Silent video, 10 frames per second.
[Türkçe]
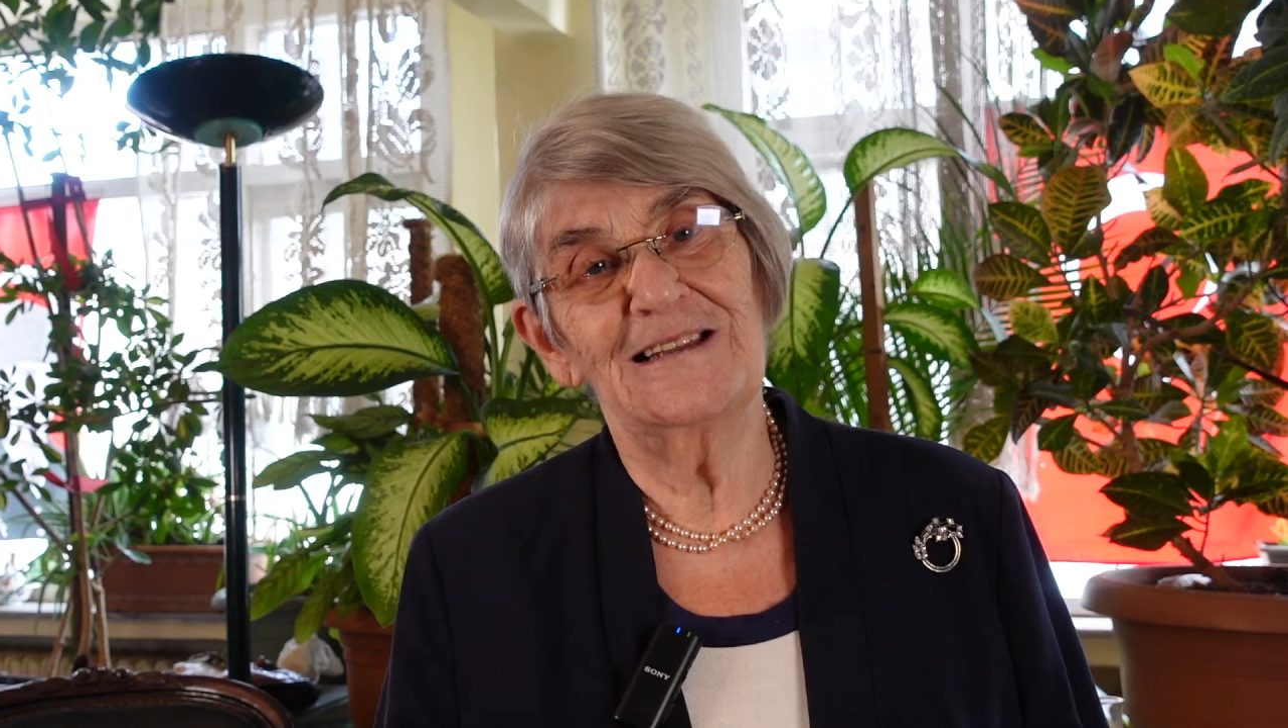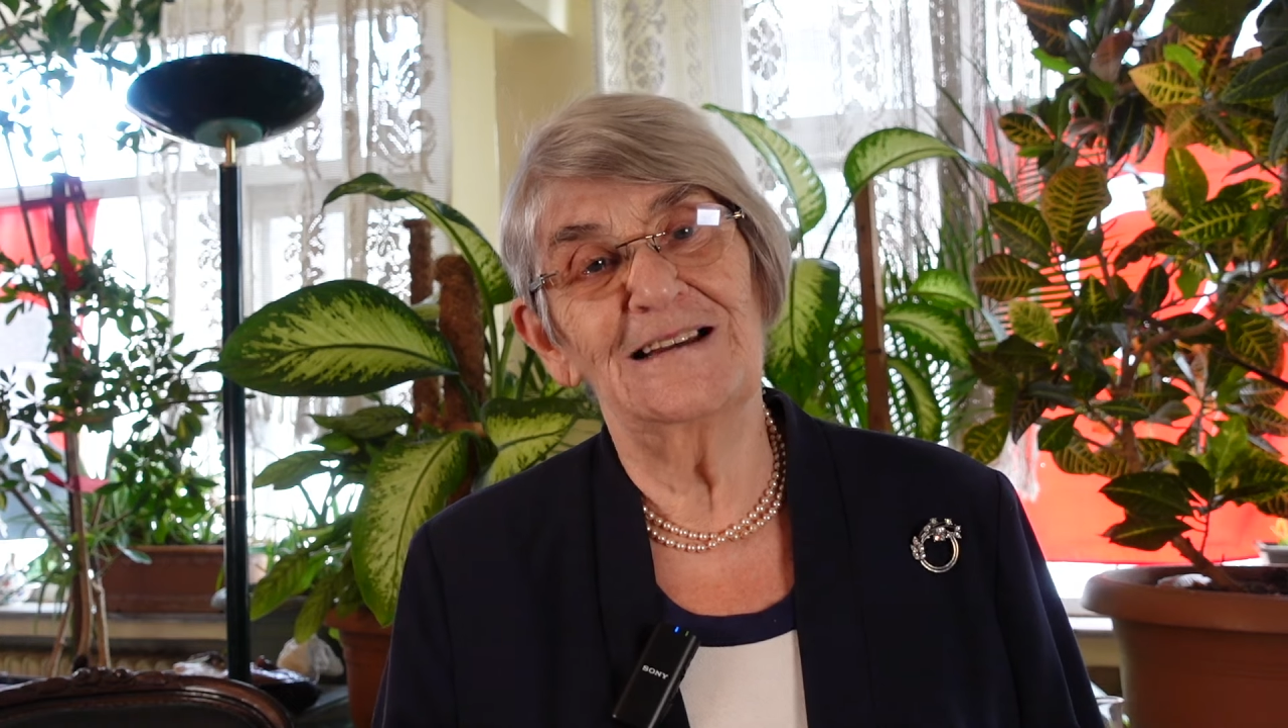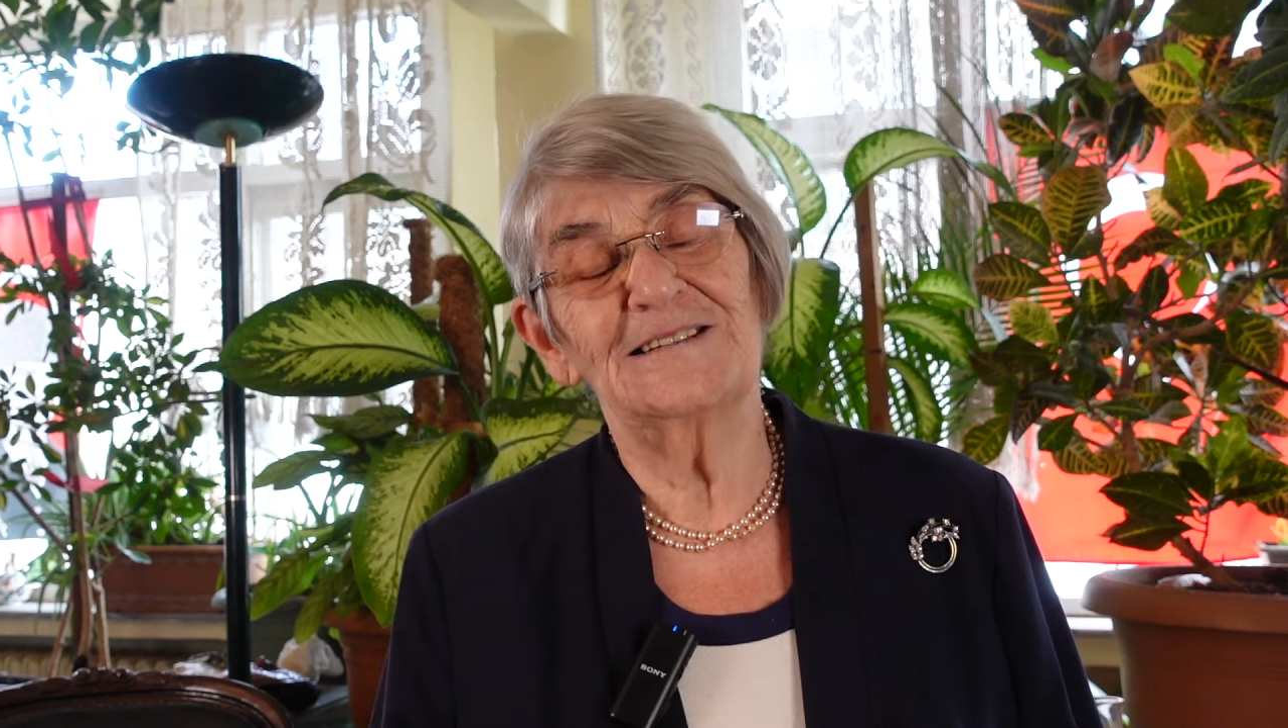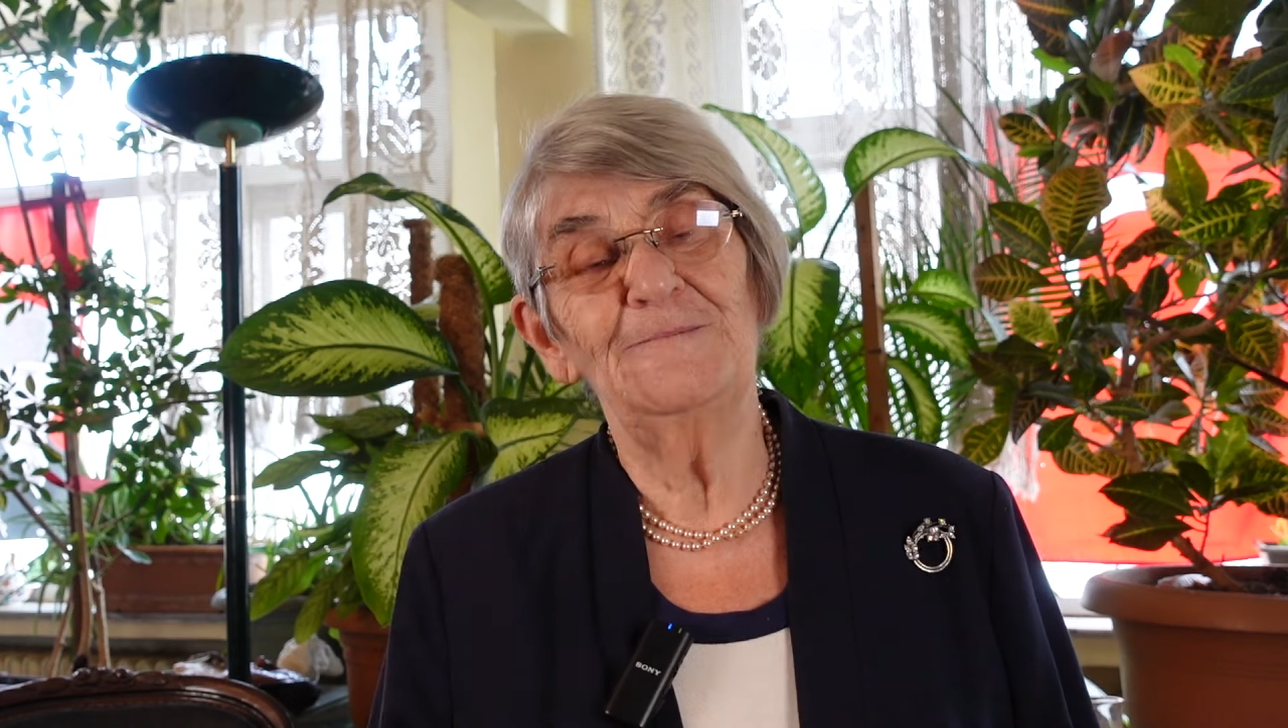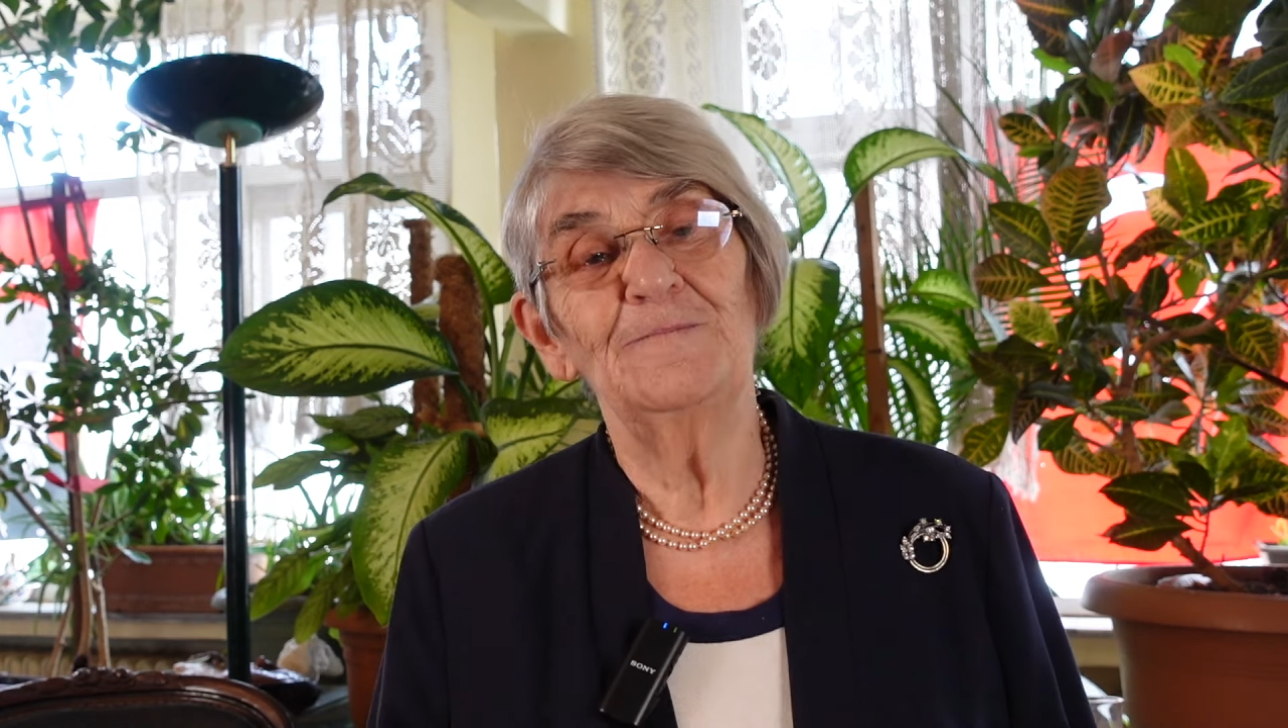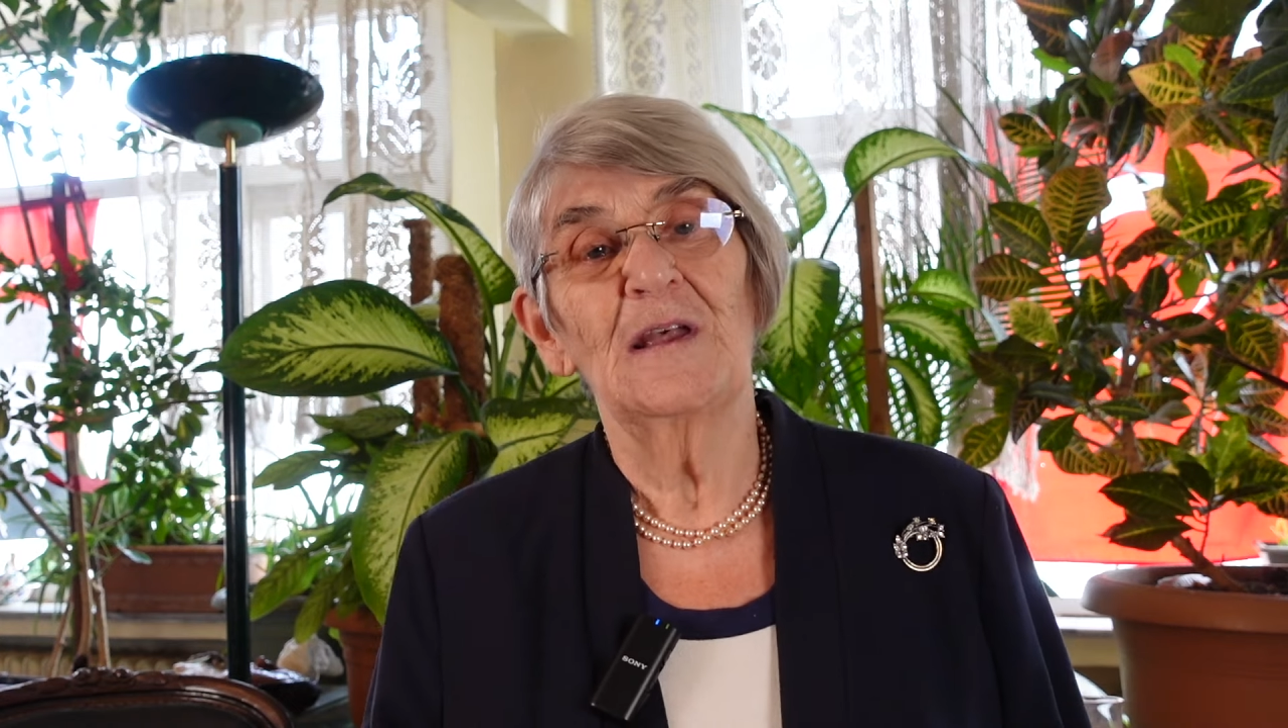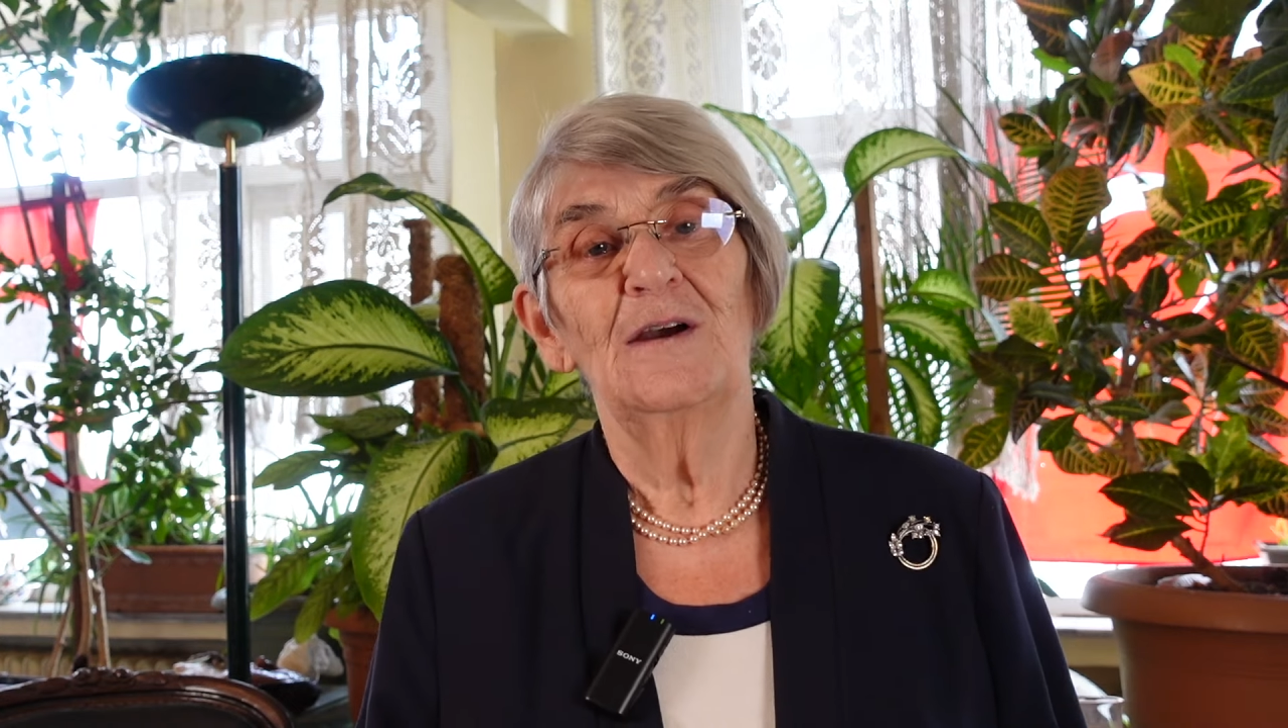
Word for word: lazım.